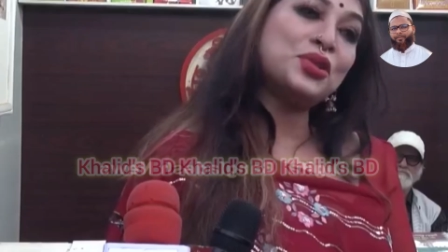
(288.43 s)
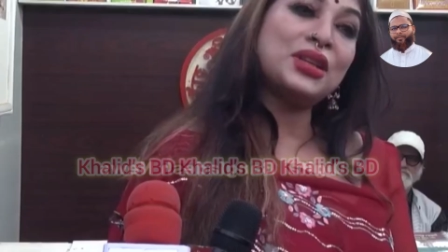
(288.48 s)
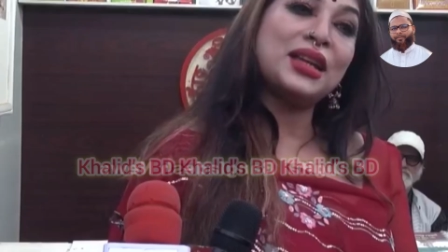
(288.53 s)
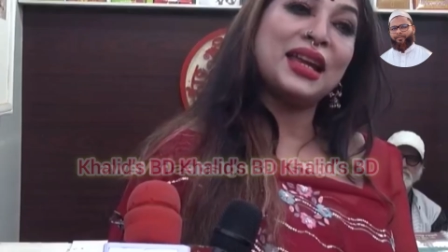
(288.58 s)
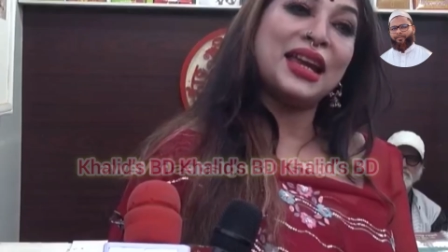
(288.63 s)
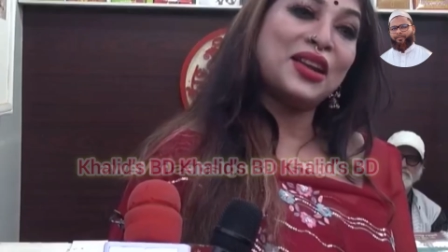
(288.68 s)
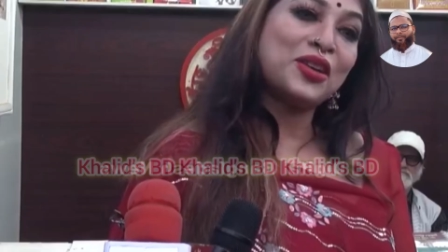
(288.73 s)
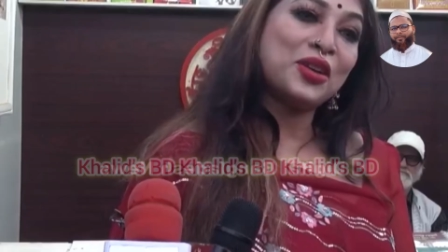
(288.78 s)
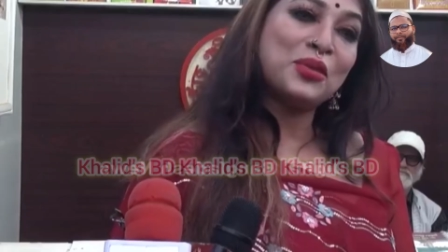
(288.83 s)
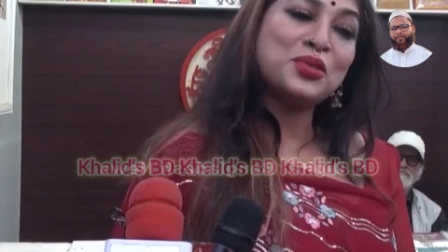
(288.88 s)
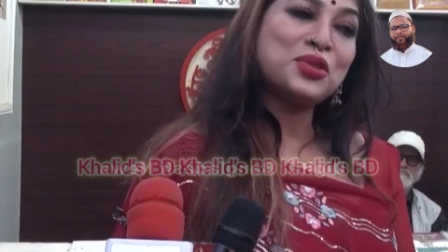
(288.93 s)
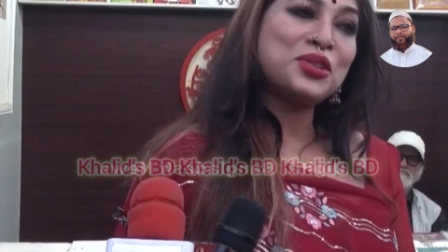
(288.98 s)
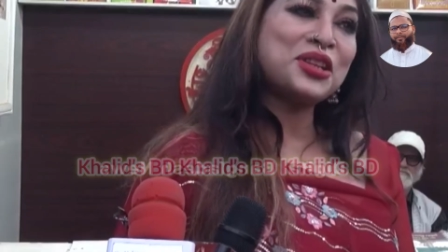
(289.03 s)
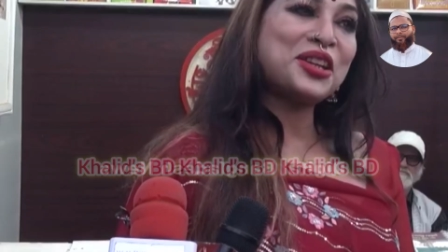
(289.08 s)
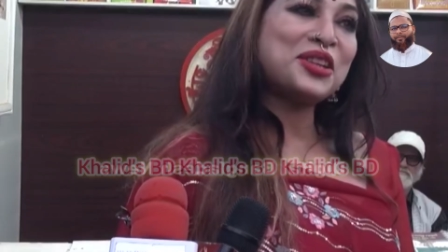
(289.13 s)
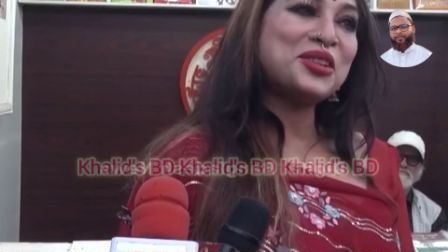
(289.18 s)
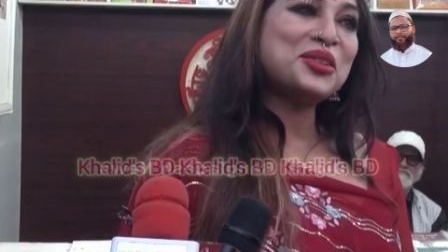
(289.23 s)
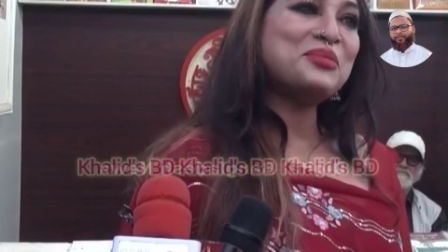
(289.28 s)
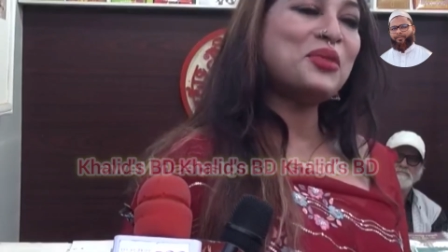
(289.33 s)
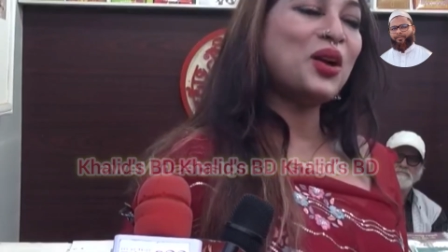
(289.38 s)
যদি এরকম যদি
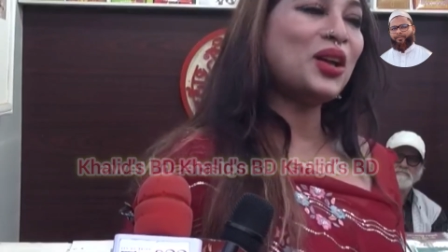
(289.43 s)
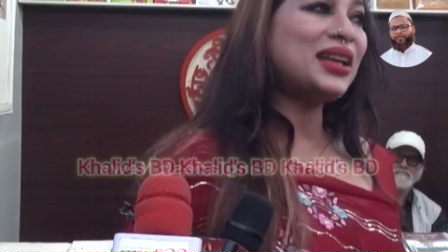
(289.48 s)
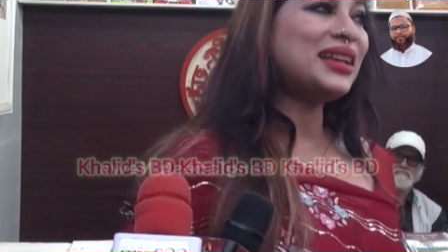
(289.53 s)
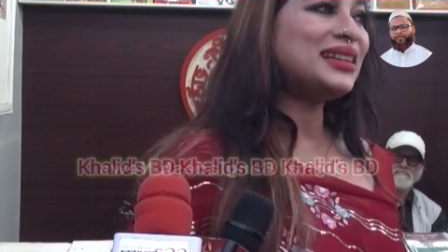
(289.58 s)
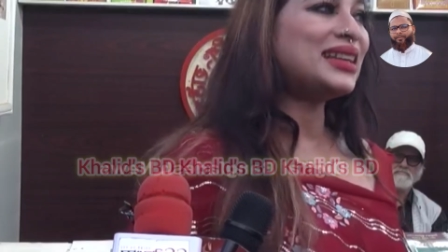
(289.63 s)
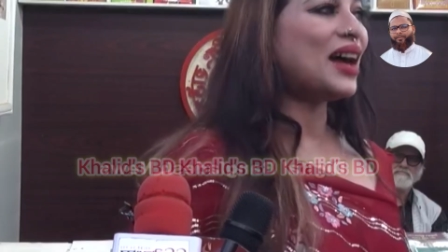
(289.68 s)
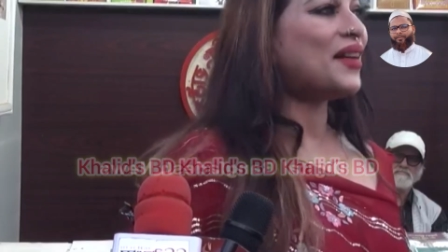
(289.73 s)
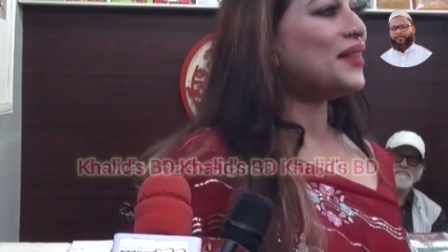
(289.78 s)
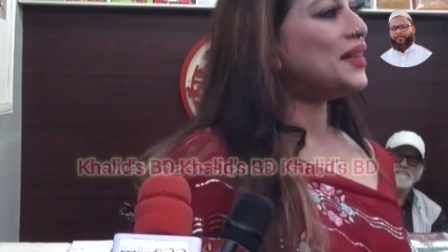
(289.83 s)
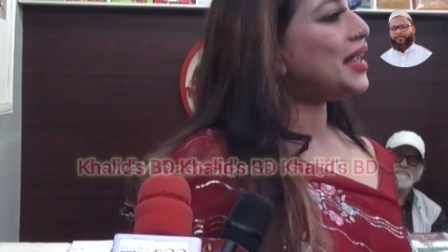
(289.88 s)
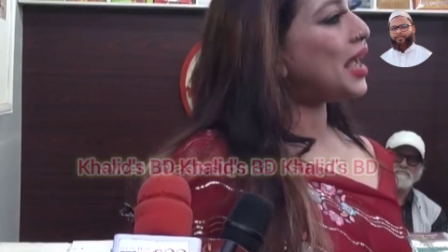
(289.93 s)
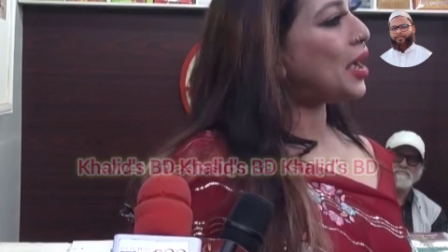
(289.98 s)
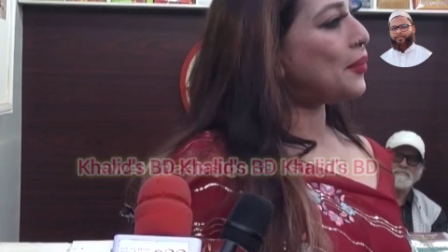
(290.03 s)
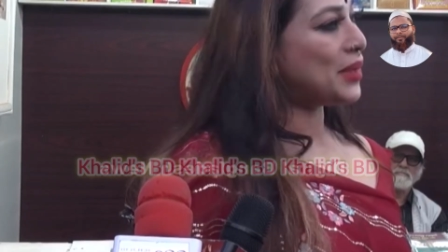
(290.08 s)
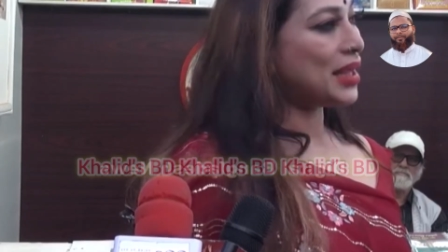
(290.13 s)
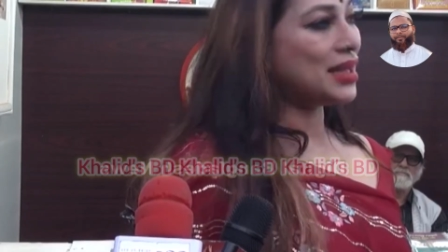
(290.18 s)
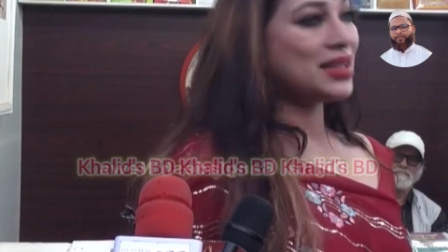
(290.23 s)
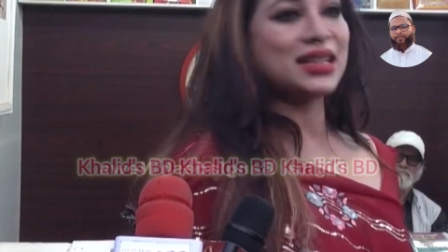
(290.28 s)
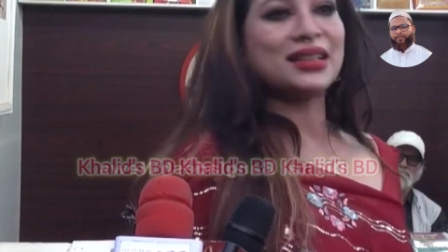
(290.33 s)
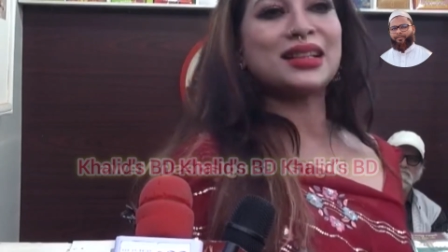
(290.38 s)
কেউ বলে তাহলে
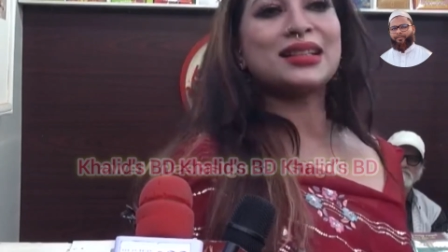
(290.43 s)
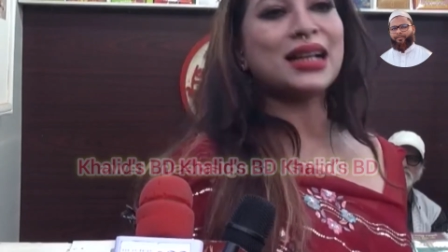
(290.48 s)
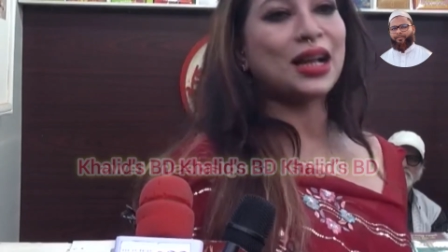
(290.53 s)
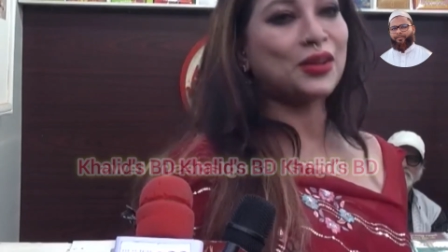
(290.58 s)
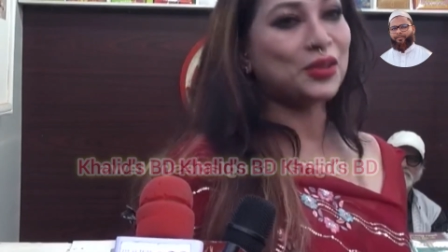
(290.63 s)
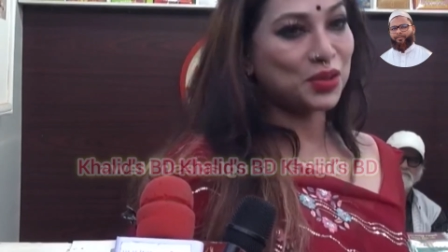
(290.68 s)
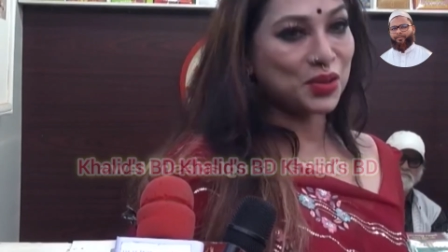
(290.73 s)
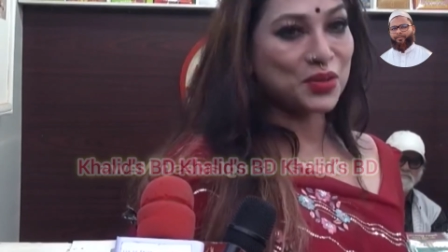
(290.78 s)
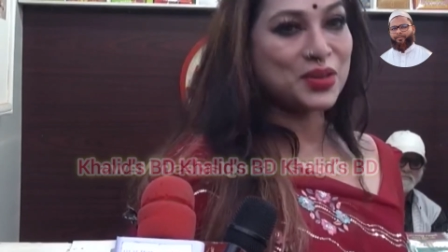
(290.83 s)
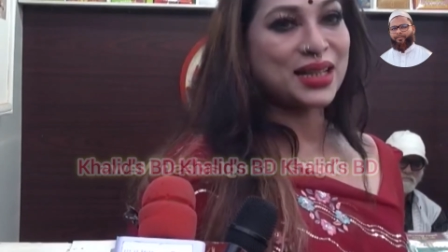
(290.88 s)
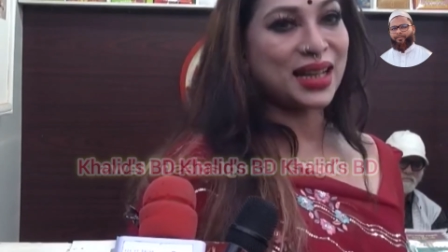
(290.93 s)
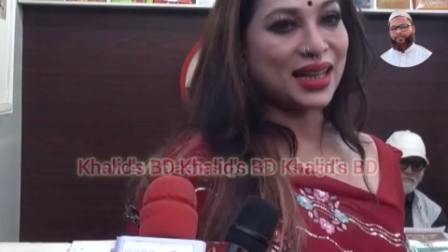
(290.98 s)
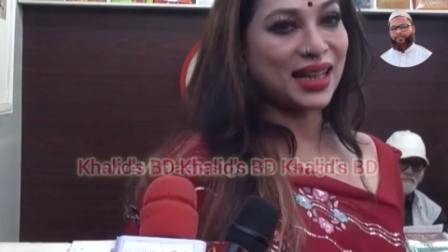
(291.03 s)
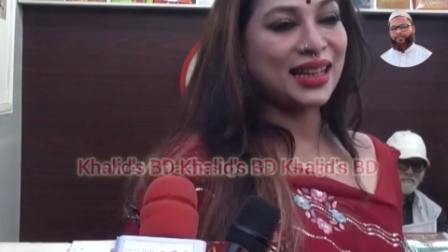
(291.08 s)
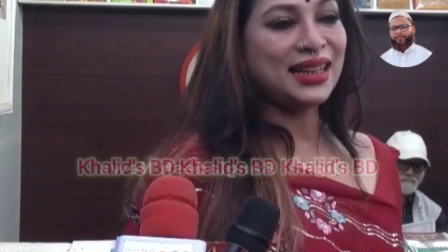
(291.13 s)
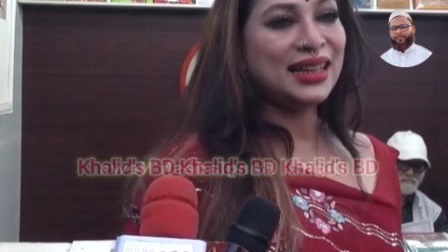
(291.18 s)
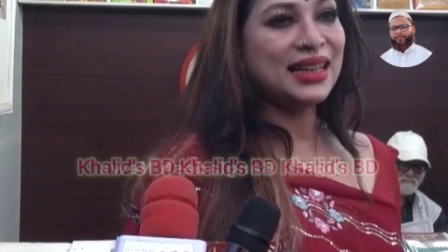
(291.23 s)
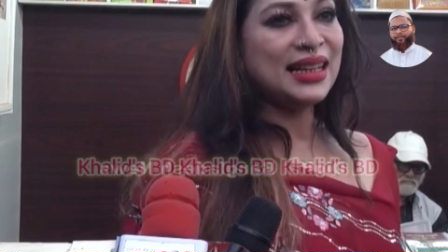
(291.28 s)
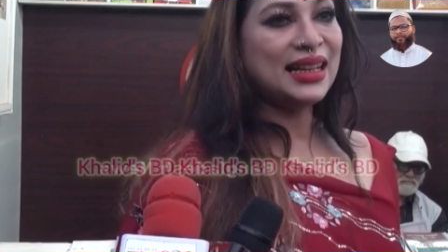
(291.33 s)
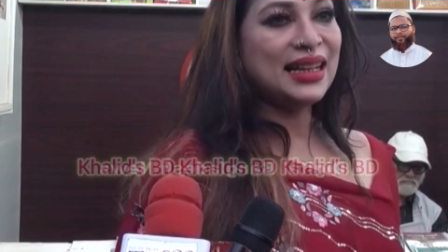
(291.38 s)
আমি সেটা স্বাগত
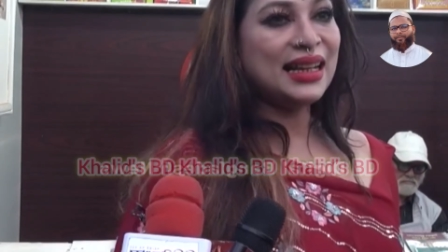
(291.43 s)
জানাই